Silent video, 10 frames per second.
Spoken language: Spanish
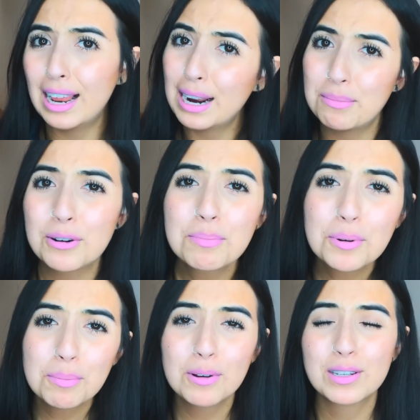El amor
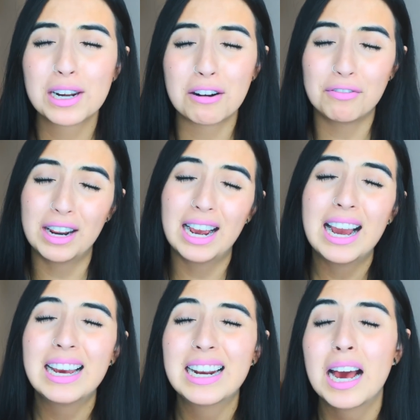propio se
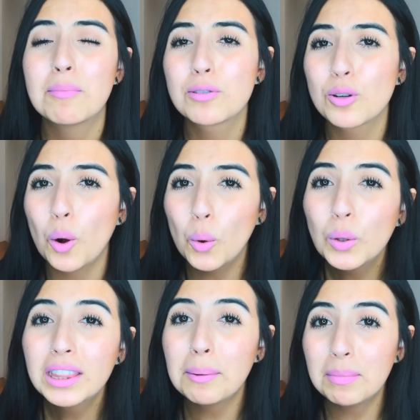refleja en
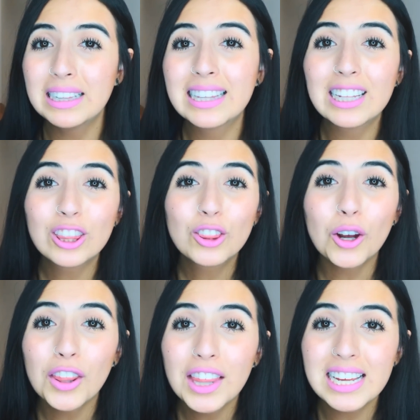absolutamente
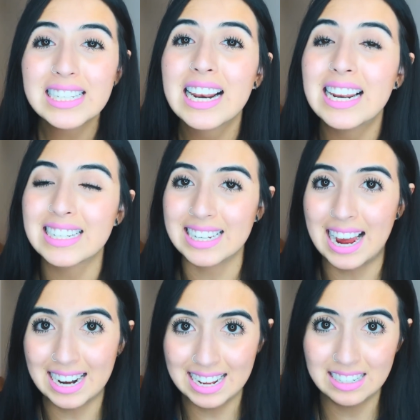todas las
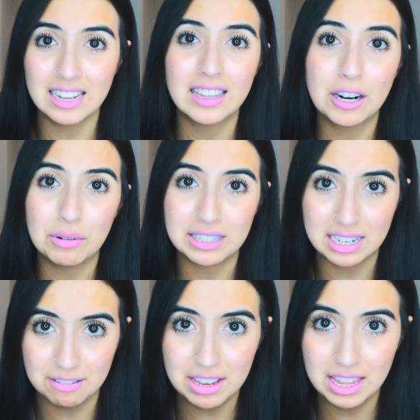áreas de
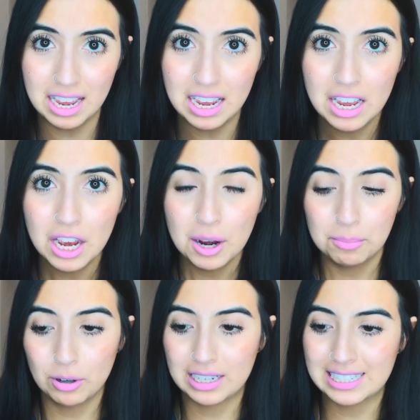nuestra vida
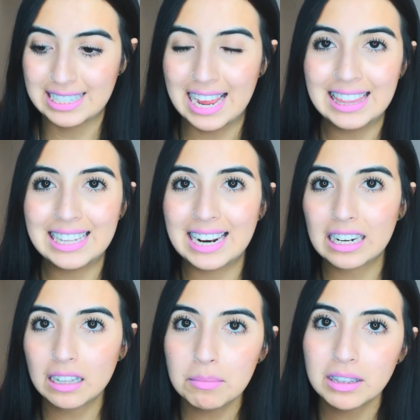porque está
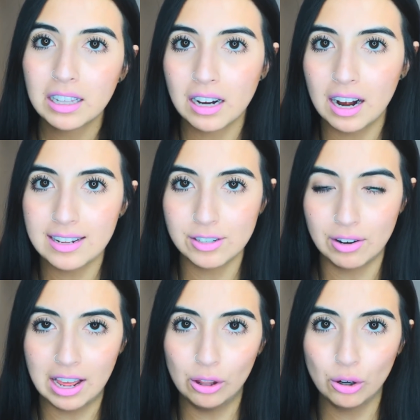directamente
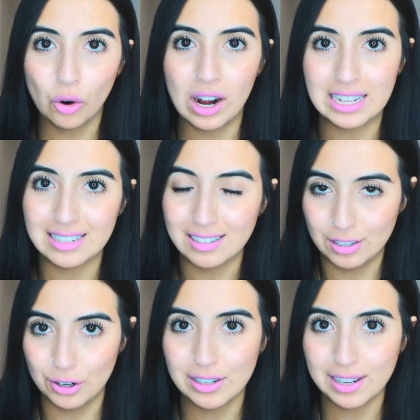relacionado con las
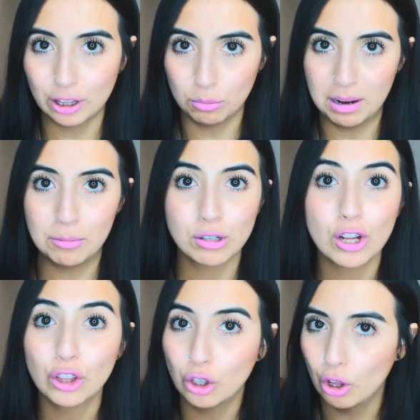decisiones que tomamos
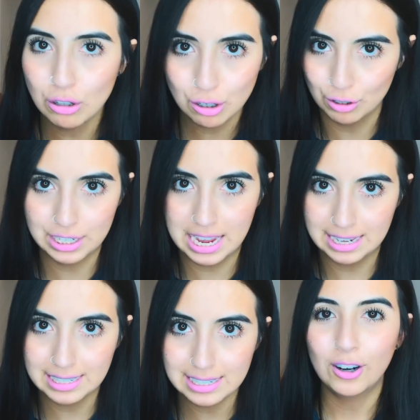todos los
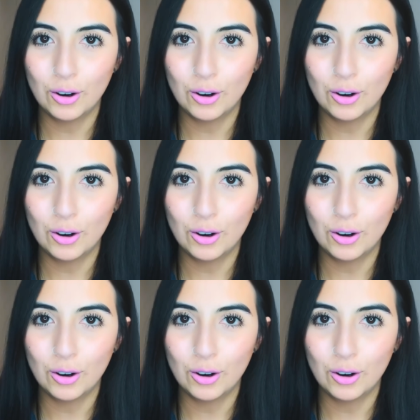días.